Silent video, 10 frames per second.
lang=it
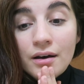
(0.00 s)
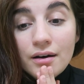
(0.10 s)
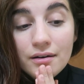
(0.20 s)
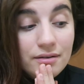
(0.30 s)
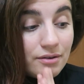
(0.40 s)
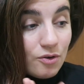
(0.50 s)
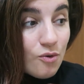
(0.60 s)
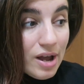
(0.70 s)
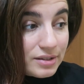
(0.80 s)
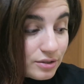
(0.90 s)
Uh,
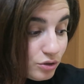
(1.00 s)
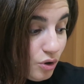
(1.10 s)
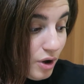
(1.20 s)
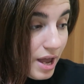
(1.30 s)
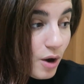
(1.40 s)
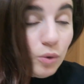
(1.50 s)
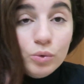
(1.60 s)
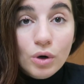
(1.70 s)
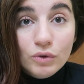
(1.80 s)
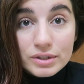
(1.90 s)
questo è
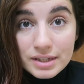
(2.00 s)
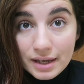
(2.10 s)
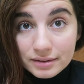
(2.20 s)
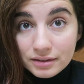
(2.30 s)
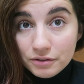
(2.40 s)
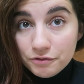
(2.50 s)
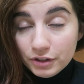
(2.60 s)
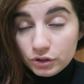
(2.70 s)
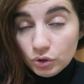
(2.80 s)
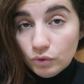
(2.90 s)
un nuovo set,
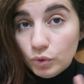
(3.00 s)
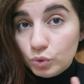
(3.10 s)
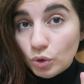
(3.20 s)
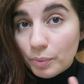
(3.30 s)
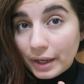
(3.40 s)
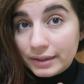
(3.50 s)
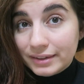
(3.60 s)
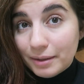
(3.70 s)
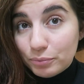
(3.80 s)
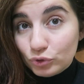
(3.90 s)
infatti l'ho voluto
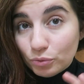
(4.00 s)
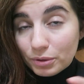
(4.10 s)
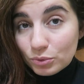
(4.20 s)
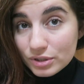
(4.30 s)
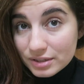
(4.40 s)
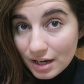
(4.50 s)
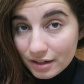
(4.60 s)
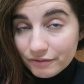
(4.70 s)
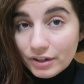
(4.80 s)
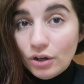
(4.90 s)
prendere appunto per
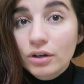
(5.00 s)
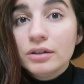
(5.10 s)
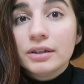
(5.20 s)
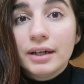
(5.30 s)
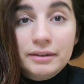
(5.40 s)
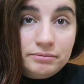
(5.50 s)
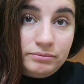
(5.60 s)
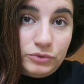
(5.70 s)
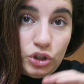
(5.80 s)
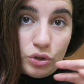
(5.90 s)
mostrarvelo e
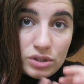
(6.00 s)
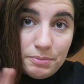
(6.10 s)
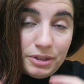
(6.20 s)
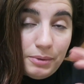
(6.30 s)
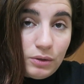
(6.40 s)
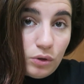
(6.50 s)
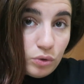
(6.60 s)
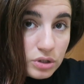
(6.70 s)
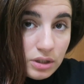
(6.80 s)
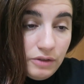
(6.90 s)
cerco sempre di prendere
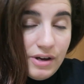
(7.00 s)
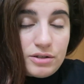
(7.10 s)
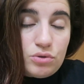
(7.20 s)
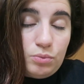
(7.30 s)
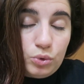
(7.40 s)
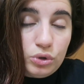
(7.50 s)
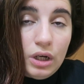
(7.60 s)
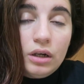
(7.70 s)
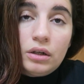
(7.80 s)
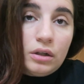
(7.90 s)
qualcosina di diverso in modo
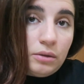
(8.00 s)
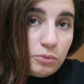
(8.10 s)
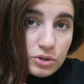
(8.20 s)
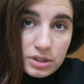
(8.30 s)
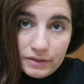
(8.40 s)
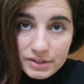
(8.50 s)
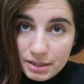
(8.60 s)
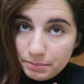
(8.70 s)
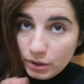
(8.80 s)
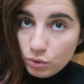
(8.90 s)
da mostrarvi
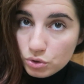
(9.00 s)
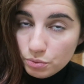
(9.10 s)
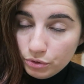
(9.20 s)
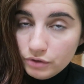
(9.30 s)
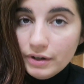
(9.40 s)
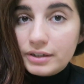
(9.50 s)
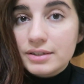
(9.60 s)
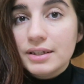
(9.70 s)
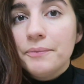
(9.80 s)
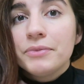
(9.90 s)
sempre cose un po'
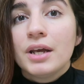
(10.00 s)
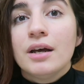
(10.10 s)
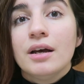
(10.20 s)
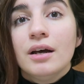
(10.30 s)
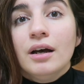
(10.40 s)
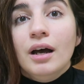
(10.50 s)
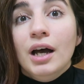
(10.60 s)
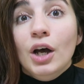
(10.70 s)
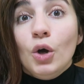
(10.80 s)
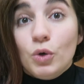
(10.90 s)
diverse
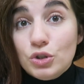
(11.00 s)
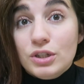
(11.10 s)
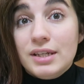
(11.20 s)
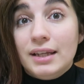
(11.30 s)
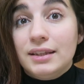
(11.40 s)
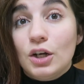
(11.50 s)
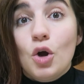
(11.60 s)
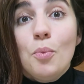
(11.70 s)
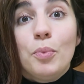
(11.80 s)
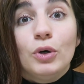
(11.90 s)
questo set è
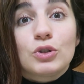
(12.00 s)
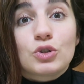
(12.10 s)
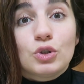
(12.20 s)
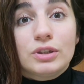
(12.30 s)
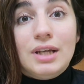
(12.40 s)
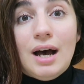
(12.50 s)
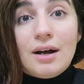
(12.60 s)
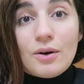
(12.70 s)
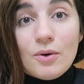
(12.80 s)
composto da